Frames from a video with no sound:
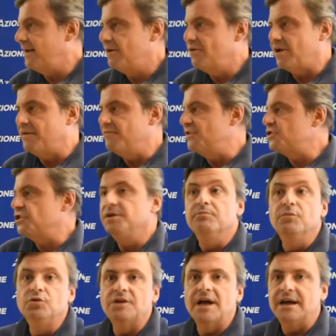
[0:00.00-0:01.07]
E allora invece di
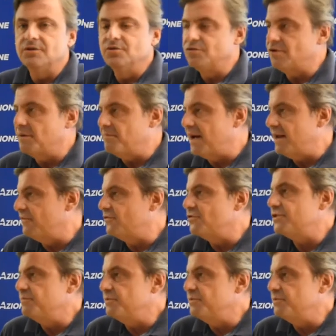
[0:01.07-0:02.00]
buttare tutto a mare forse